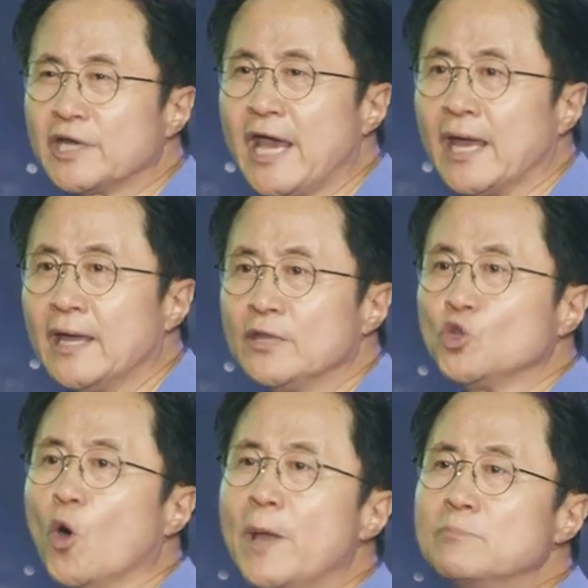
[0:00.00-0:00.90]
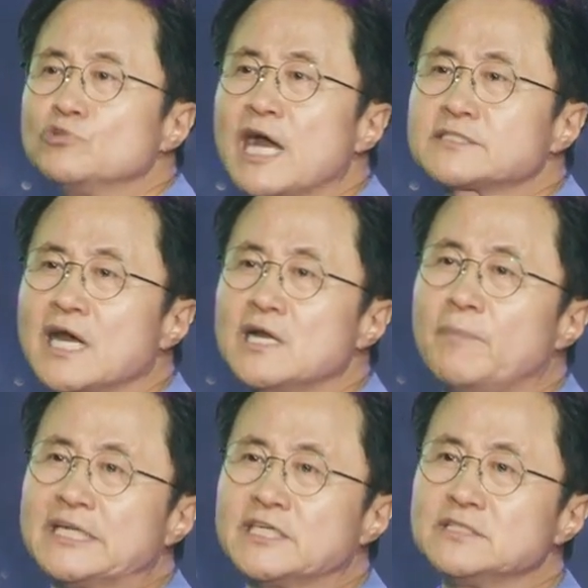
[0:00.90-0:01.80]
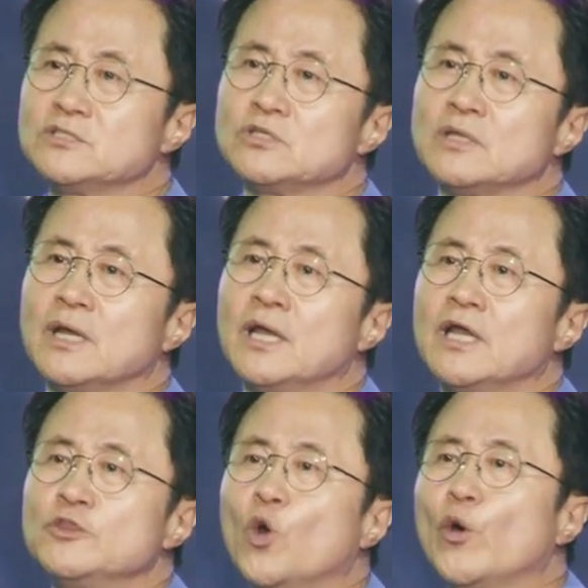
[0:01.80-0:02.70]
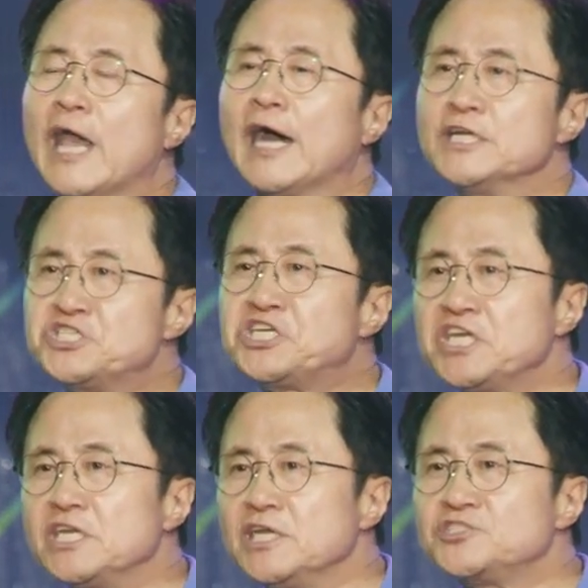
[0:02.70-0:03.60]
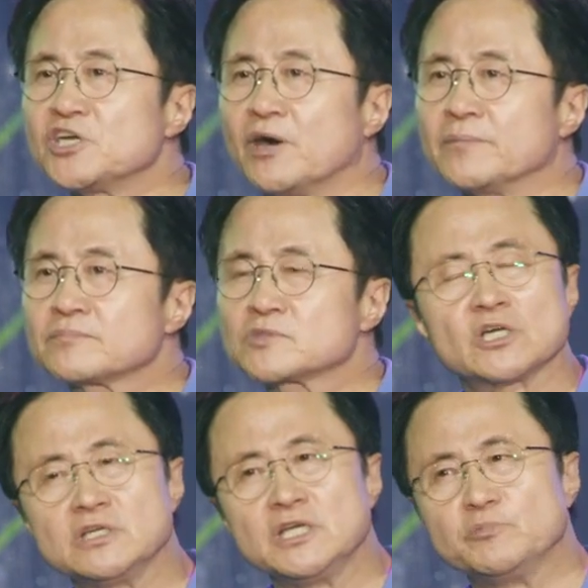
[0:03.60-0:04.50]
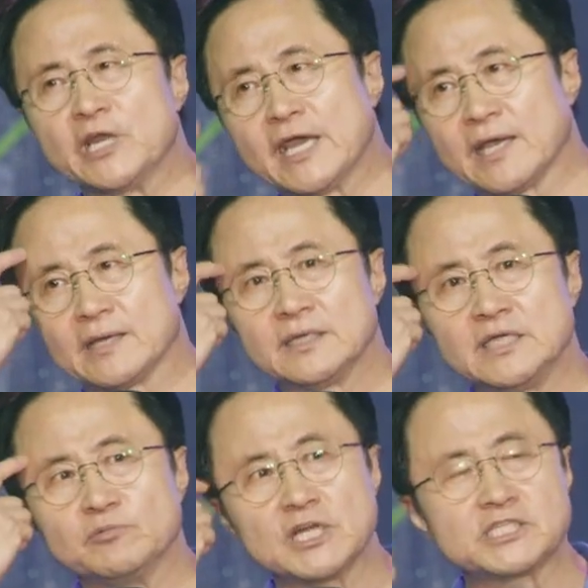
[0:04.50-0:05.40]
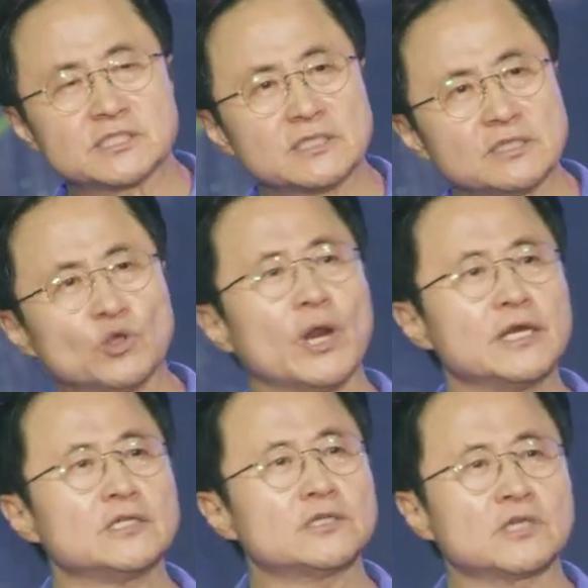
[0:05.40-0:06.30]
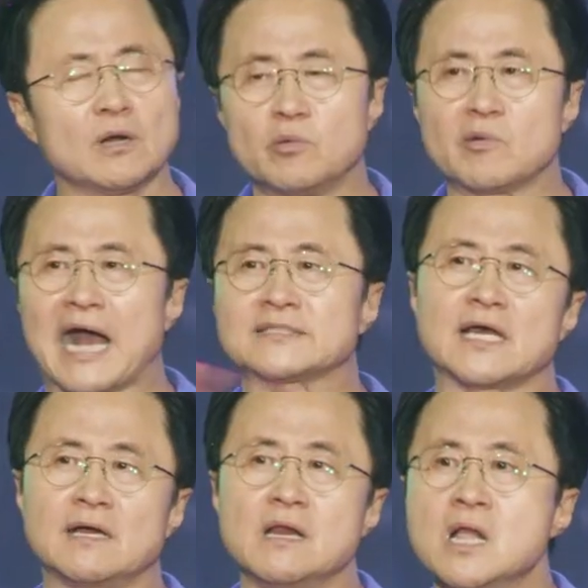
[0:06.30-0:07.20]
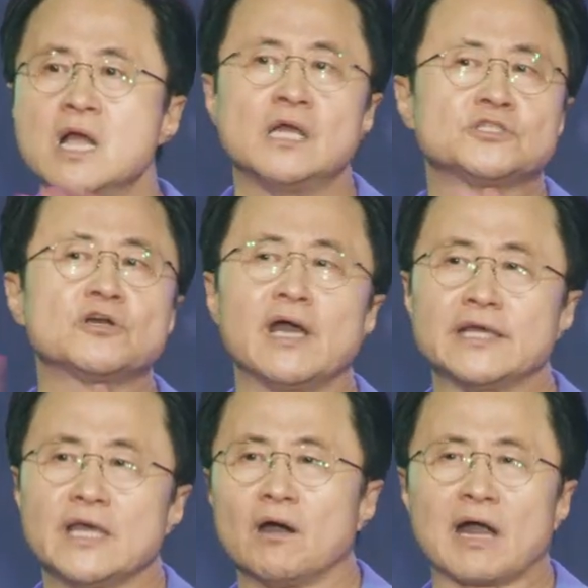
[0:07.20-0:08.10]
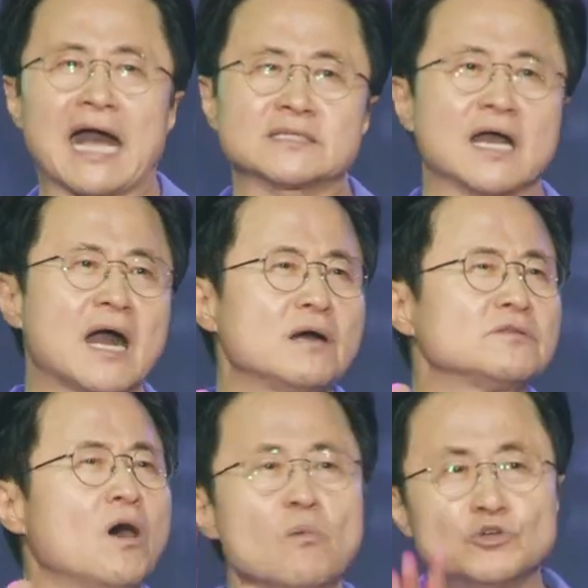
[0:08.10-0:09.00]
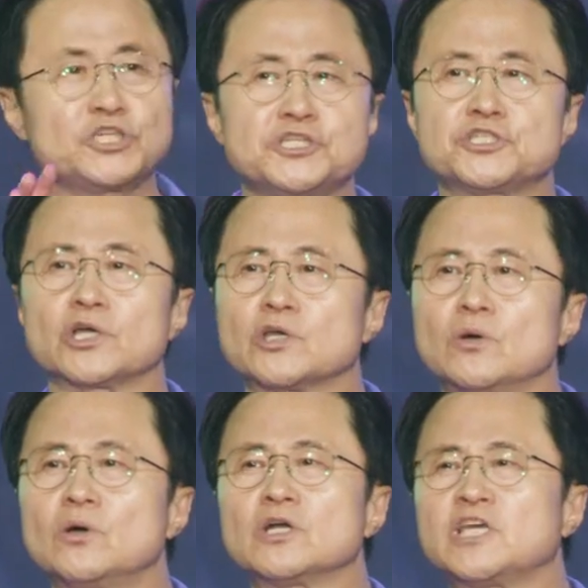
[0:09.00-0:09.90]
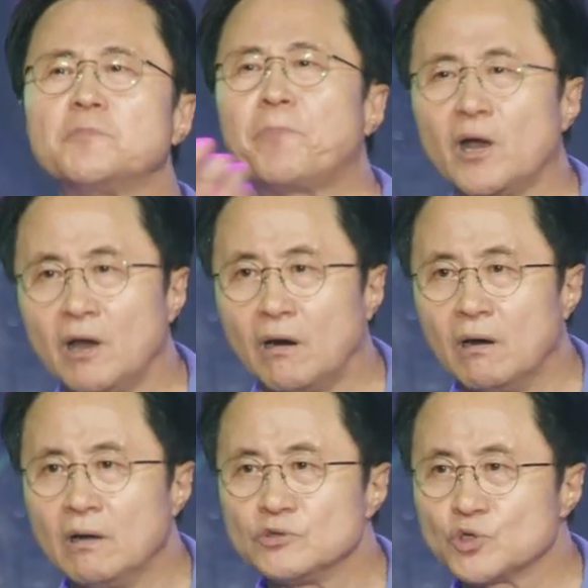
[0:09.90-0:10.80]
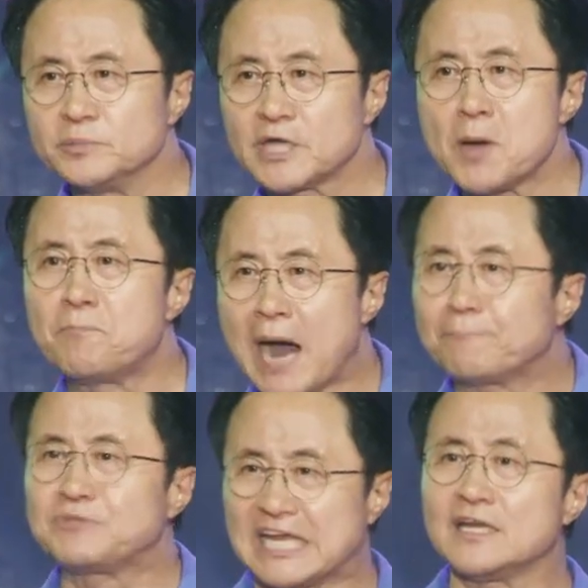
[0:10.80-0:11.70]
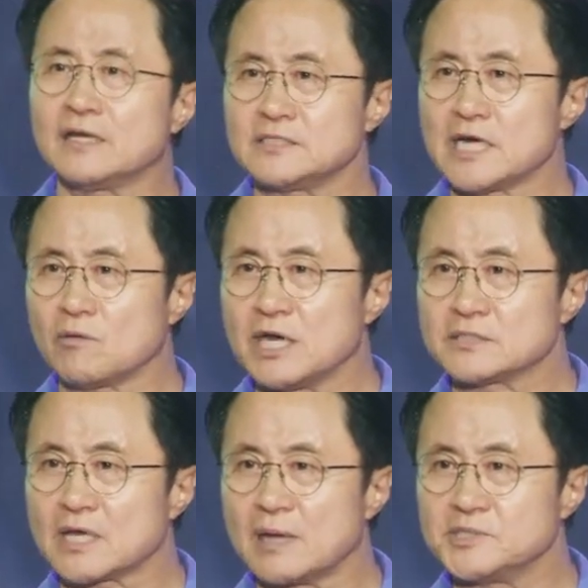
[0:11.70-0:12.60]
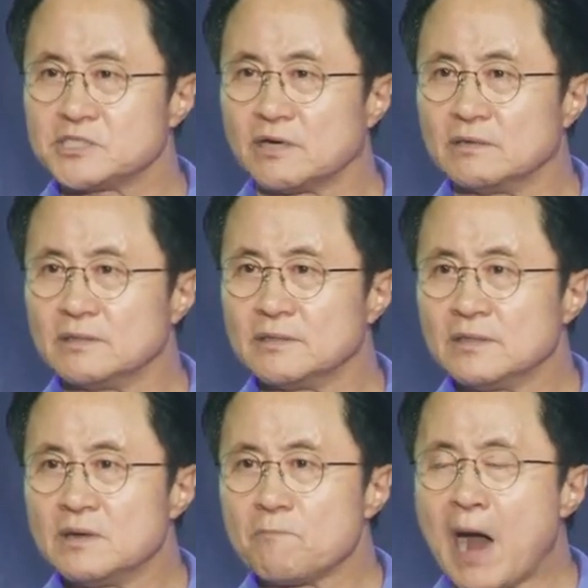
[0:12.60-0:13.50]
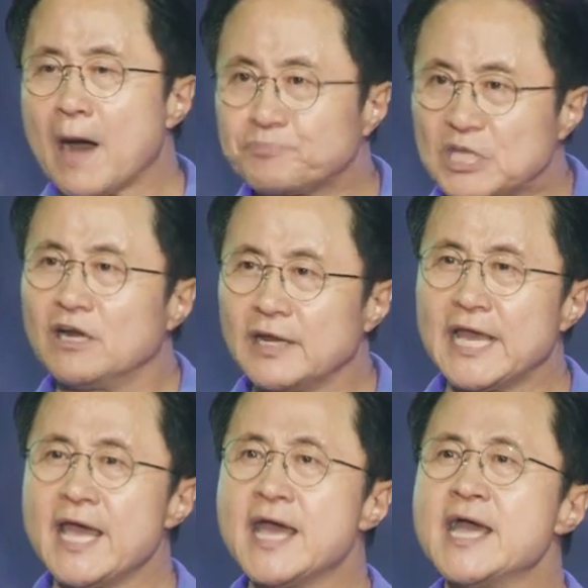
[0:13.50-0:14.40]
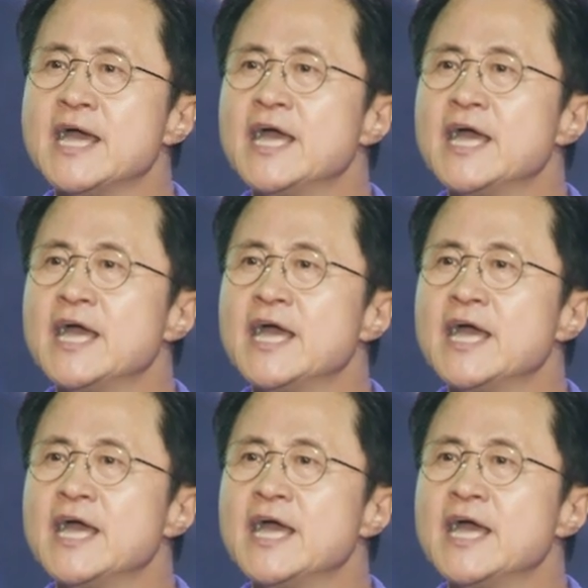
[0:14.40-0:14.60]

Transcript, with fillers: 년에 노벨 문학상을 받은 노래하는 시인이 있죠. 저는 이분의 이분의 시, 노래는요 들어보면 가사를 들어야 돼요. 가사가 너무 시적이고 깊어요. 누굽니까? 밥 딜런이라고 하는 사람이죠. 밥 딜런의